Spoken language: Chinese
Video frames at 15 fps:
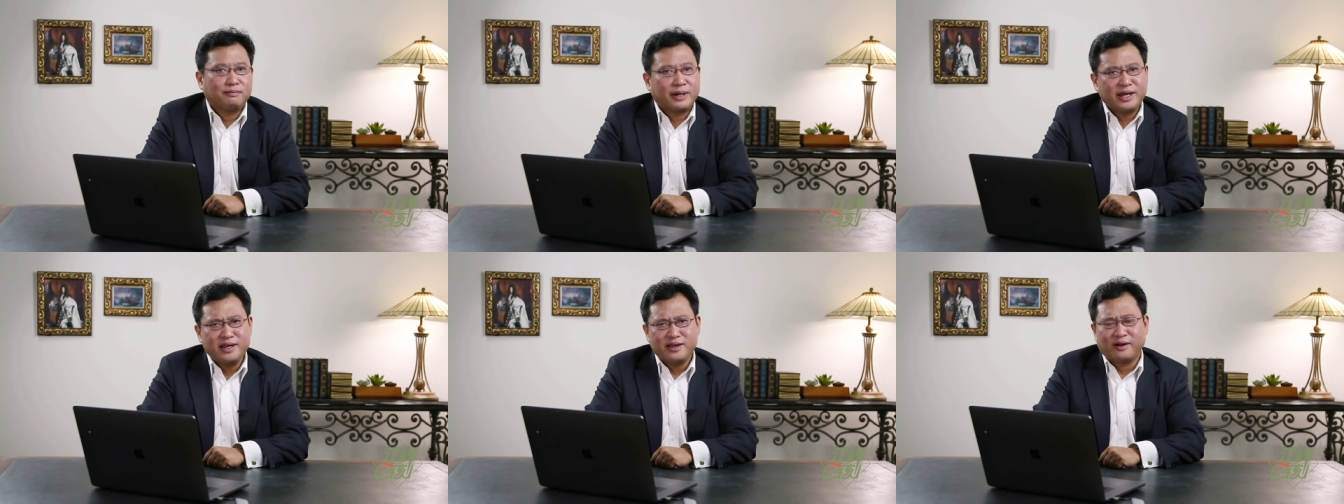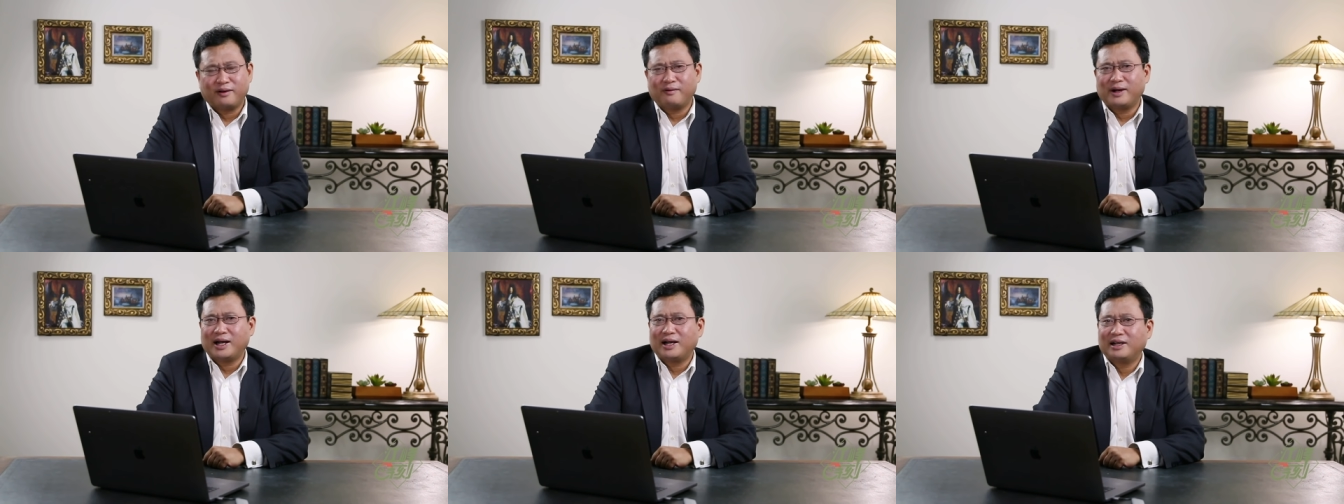没
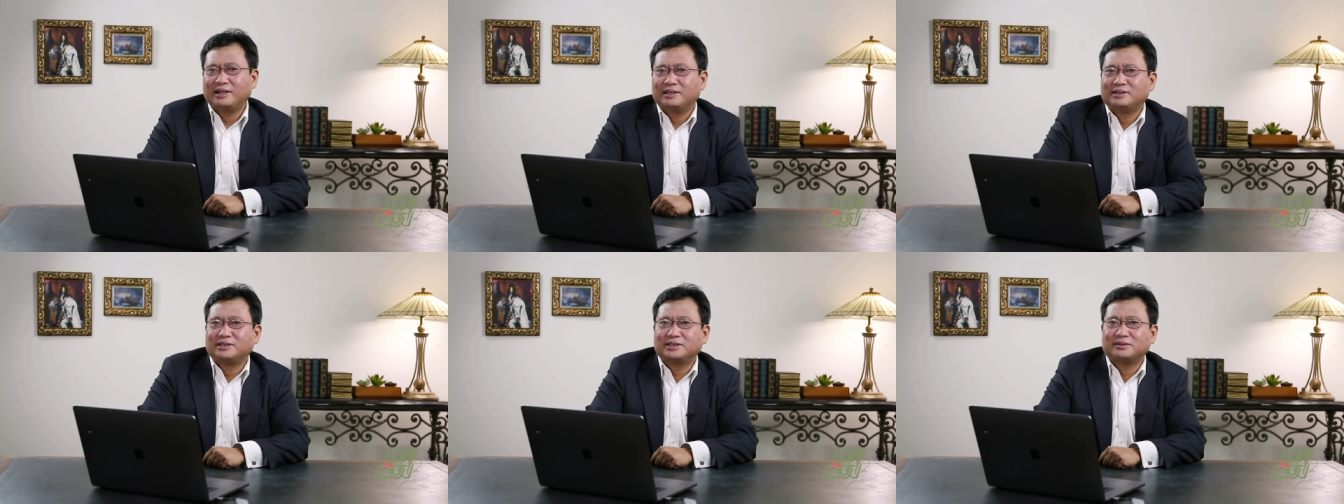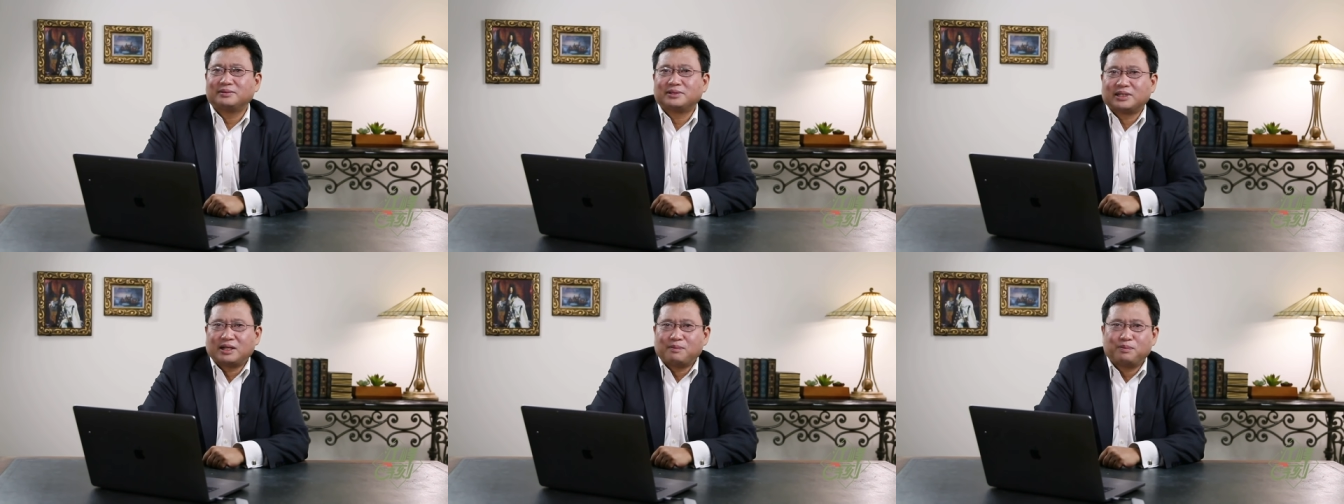有啊，是不
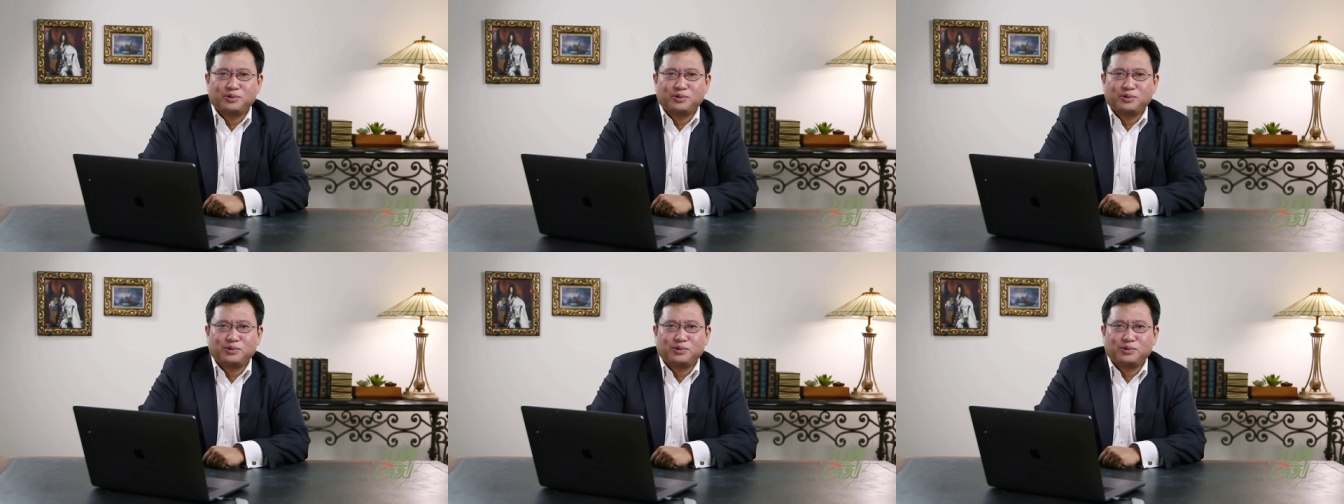是？